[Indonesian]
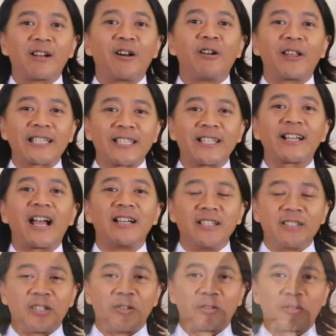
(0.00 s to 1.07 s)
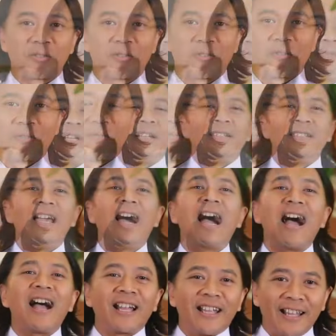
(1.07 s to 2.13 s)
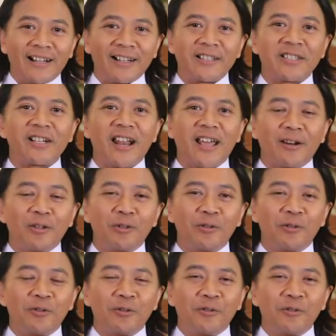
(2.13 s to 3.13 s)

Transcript: Kolese Kanisius, yang akhir selalu